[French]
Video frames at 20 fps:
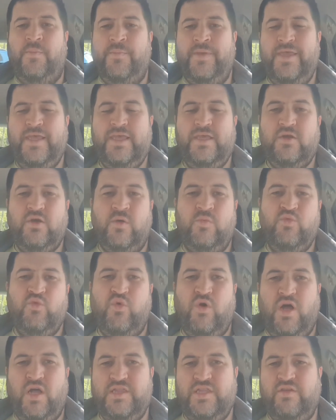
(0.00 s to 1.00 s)
Mais comme
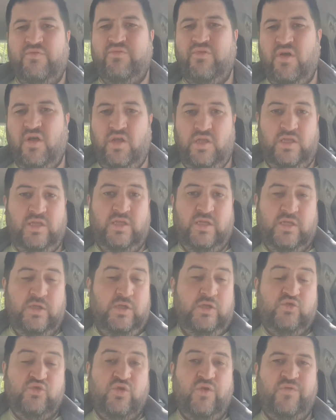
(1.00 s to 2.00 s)
quoi des fois
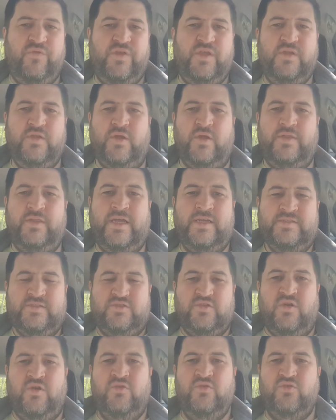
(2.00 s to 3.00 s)
il, suffit d'un
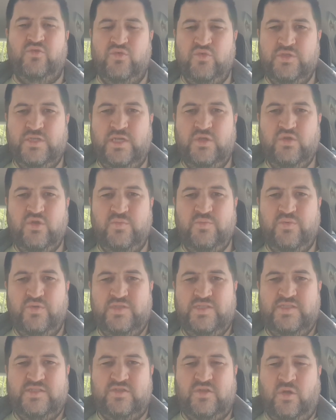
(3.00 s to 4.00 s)
stand ou quelques
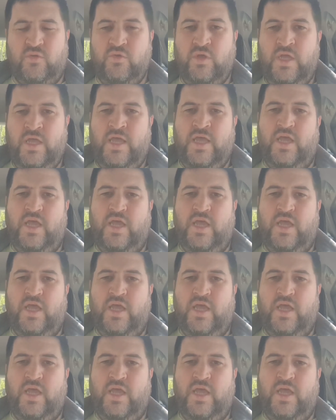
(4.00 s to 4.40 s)
petits stands